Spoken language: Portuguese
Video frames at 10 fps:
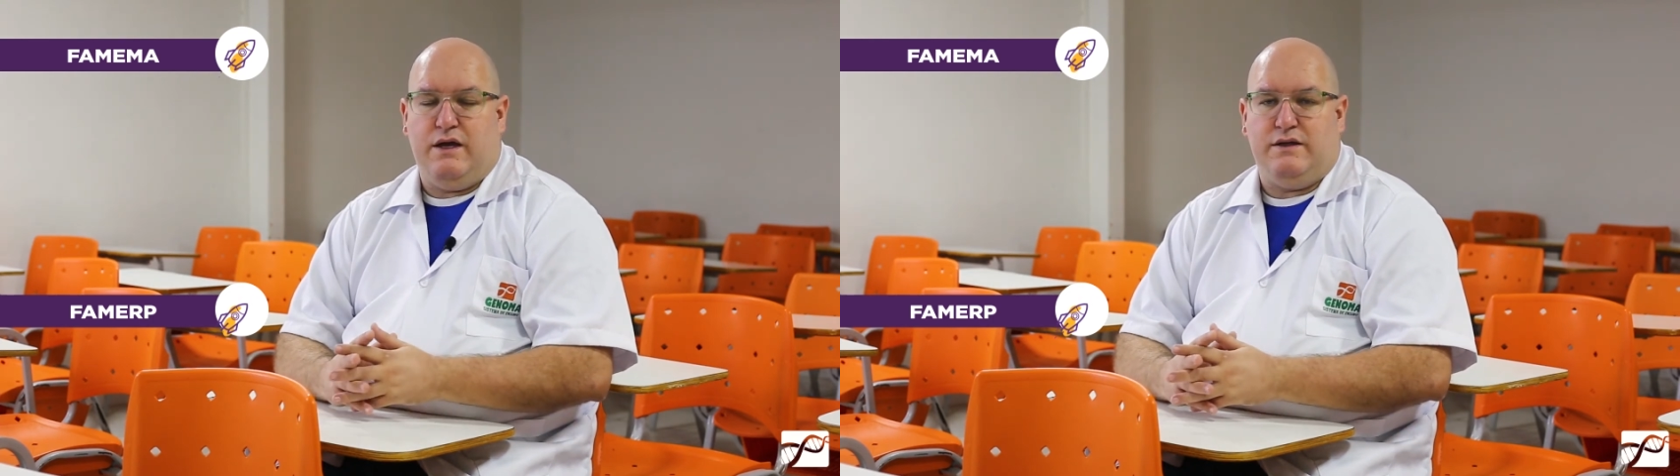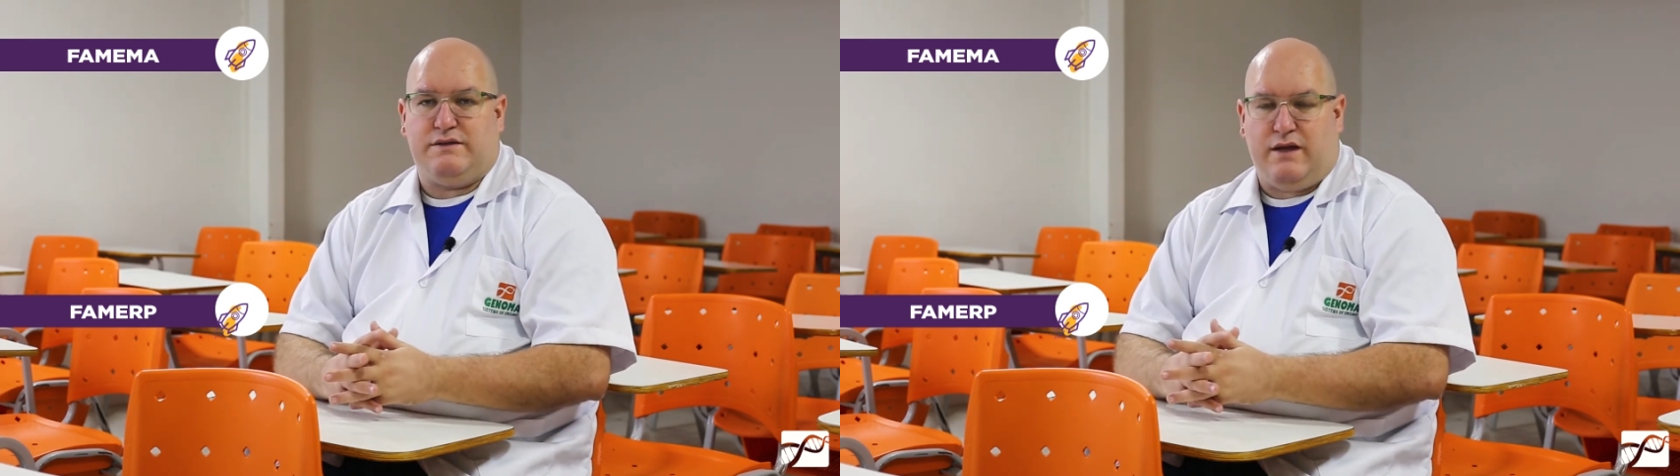
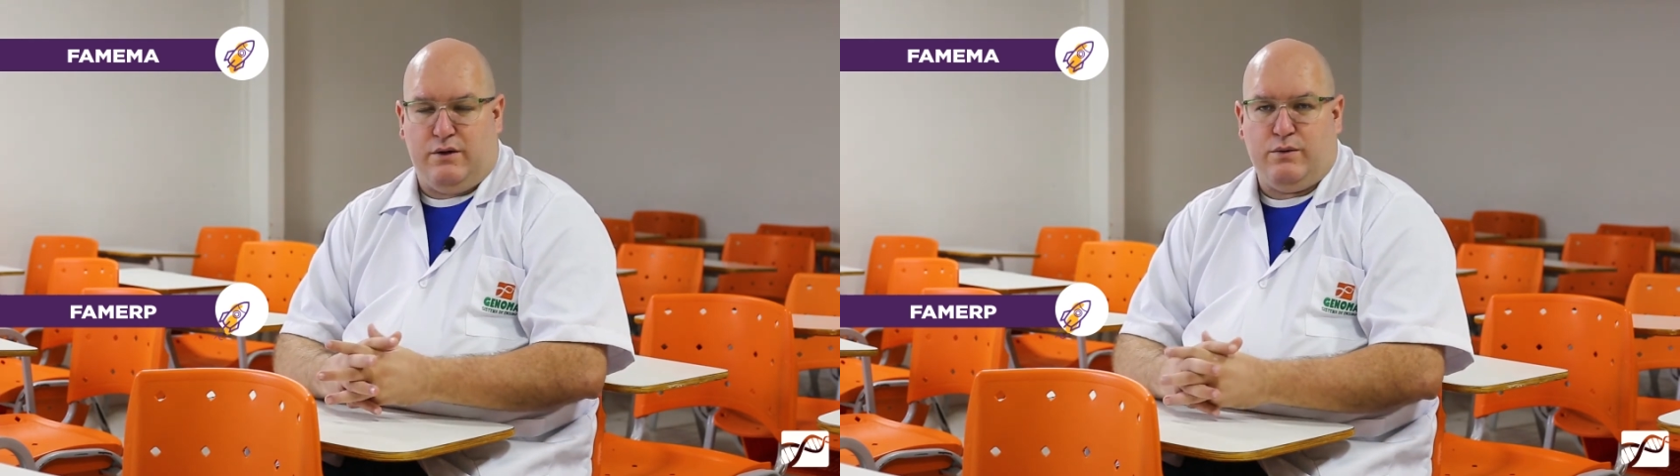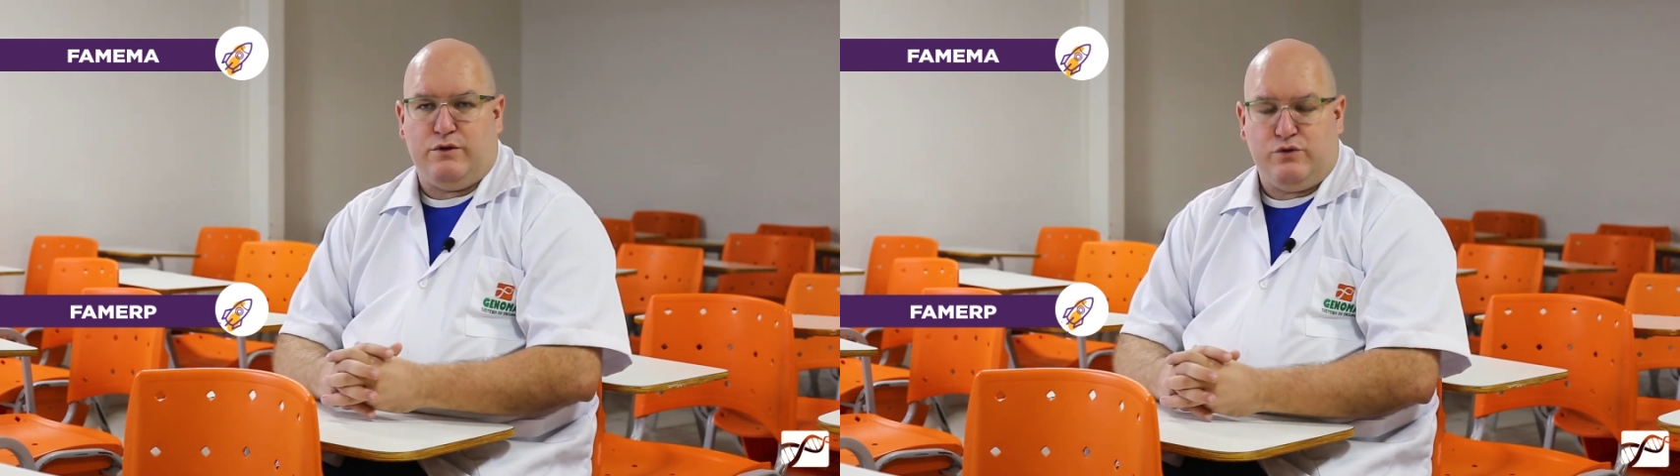
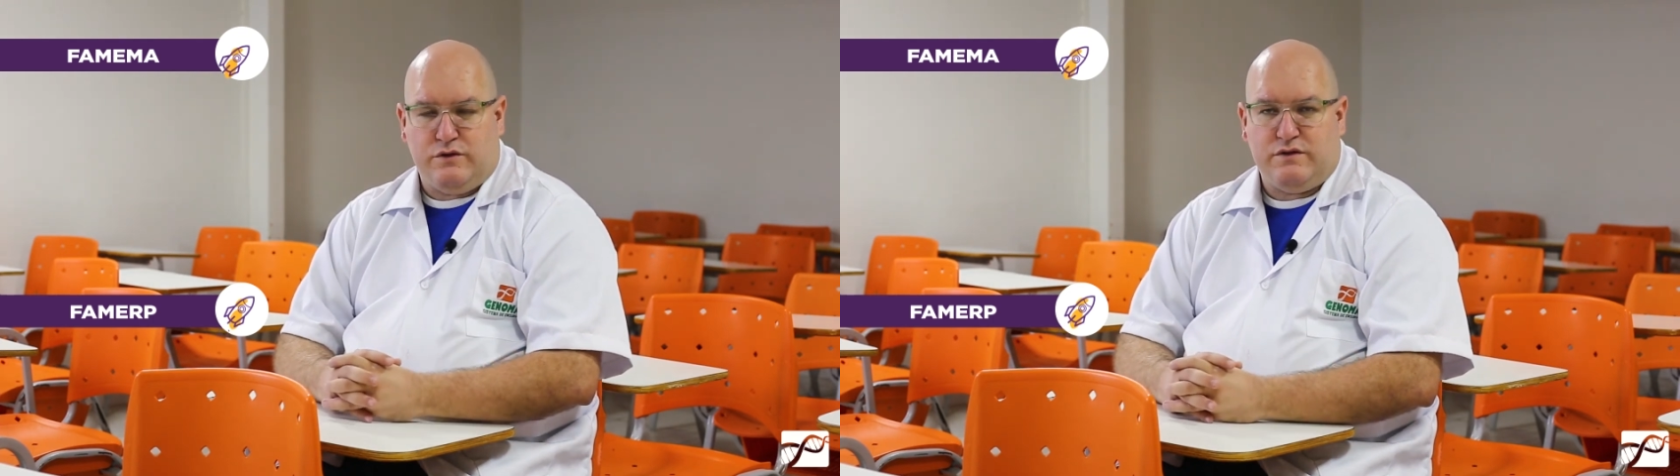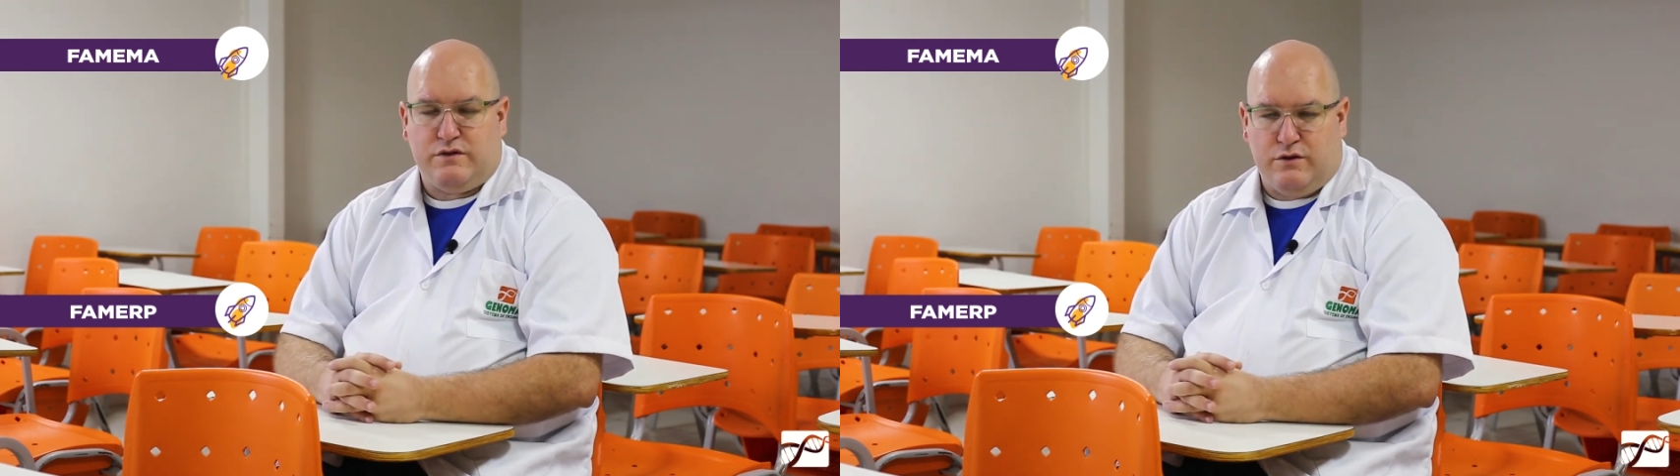estarão com as
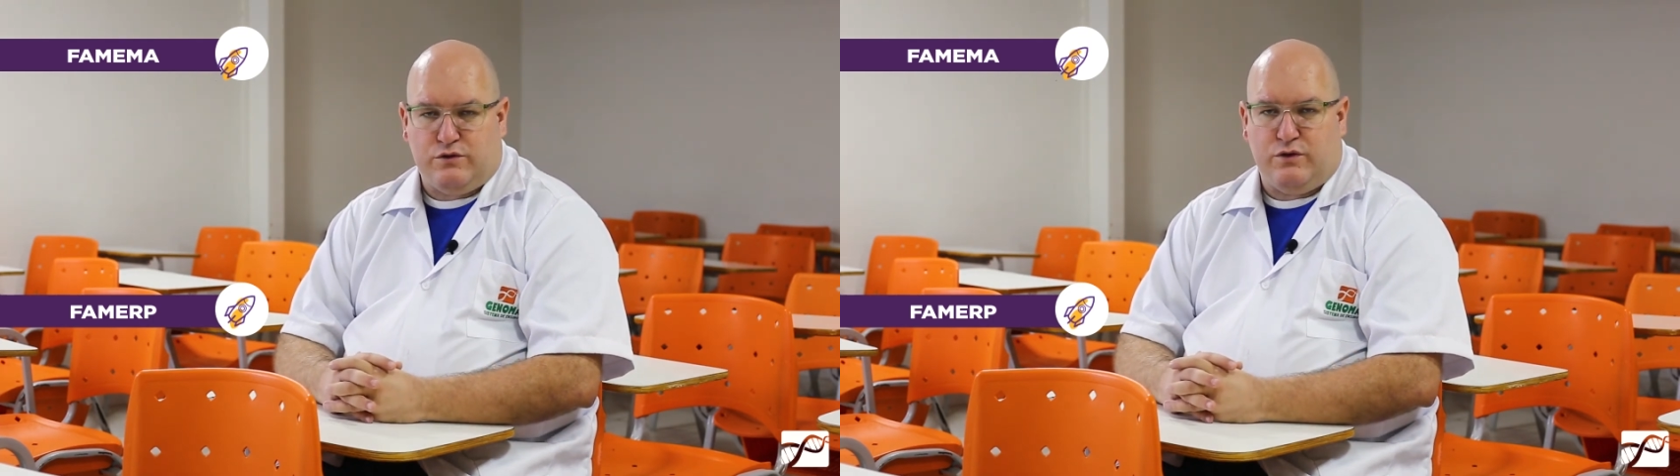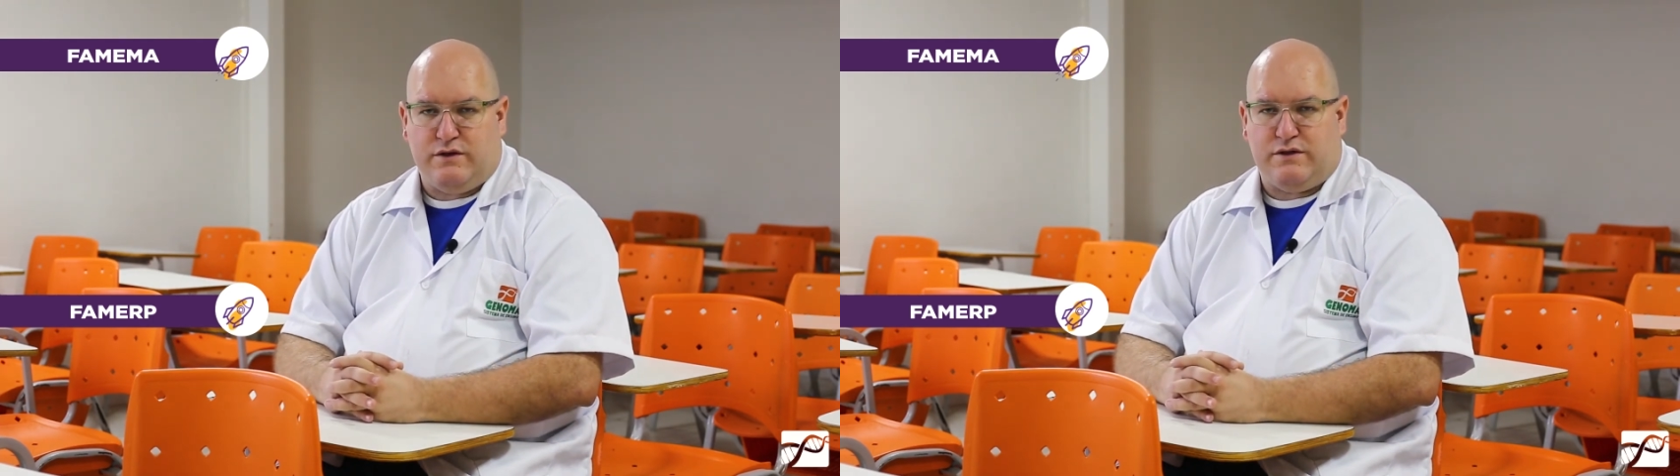suas
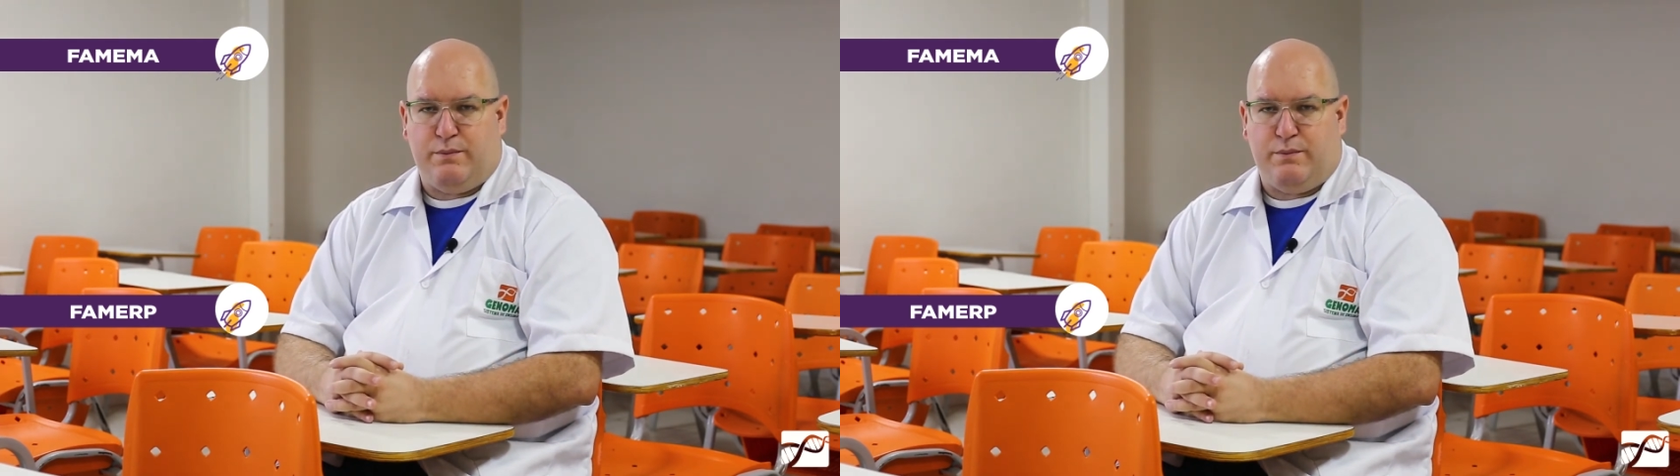inscrições